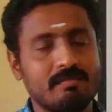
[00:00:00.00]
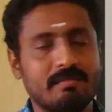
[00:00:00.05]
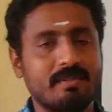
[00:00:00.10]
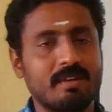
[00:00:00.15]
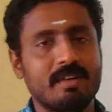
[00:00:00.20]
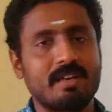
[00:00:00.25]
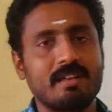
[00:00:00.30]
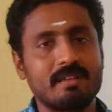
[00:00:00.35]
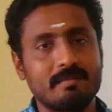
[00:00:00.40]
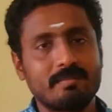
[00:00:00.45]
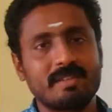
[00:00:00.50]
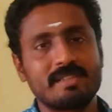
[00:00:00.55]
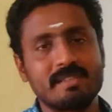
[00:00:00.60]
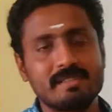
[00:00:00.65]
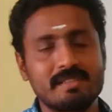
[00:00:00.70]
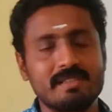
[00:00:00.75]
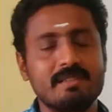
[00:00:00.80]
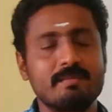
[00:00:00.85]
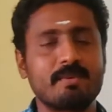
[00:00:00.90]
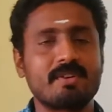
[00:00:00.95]
ரைட்டாக அந்த பத்து
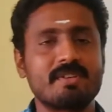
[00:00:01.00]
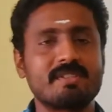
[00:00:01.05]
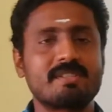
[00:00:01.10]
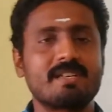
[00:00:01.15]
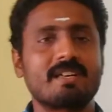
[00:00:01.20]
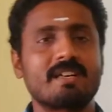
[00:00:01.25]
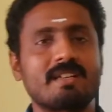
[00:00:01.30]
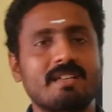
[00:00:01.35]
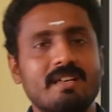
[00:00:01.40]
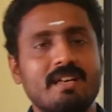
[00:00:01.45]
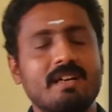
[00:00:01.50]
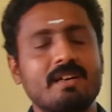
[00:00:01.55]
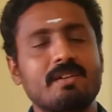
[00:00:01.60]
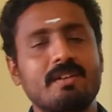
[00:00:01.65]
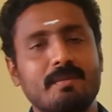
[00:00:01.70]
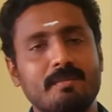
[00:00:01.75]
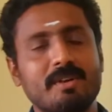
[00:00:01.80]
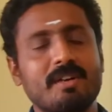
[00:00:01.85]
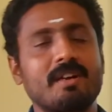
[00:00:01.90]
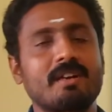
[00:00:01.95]
சீடு ப்ரொடியூஸ் ஆகிறதுக்காக
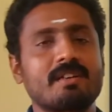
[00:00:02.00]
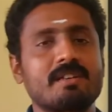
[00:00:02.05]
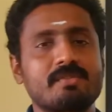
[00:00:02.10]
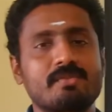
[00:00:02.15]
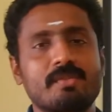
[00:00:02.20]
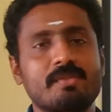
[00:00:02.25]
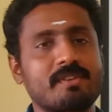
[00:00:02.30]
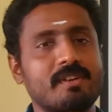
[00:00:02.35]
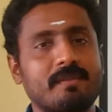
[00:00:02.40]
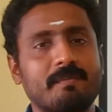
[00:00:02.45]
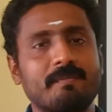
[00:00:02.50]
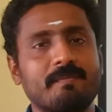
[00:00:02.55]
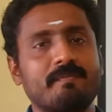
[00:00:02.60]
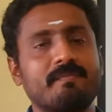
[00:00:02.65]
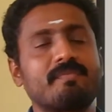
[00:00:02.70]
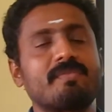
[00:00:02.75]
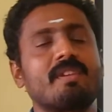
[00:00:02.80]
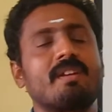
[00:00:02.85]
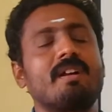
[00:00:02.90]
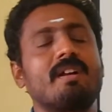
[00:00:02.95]
நமக்காக நான் சொல்கிறேன்
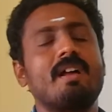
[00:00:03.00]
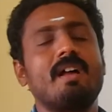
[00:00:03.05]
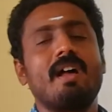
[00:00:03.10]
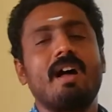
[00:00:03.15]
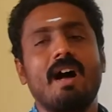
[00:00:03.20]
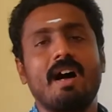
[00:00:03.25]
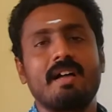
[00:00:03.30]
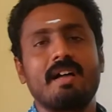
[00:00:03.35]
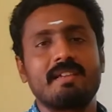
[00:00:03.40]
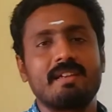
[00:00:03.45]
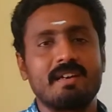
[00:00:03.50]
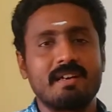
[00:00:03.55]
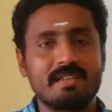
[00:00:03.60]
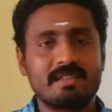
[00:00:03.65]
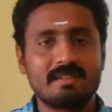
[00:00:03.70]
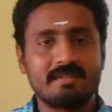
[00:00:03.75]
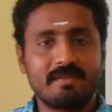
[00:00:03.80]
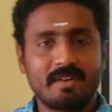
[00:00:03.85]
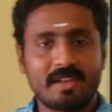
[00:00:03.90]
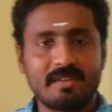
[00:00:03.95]
அதை எடுத்து
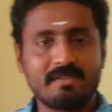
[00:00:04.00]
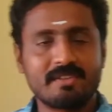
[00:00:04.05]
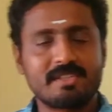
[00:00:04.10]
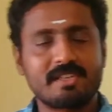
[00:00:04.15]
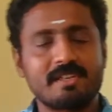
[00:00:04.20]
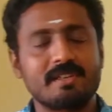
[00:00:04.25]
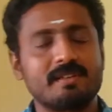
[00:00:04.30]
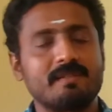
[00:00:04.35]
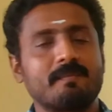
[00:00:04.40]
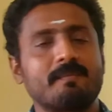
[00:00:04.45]
விளைவிச்சார்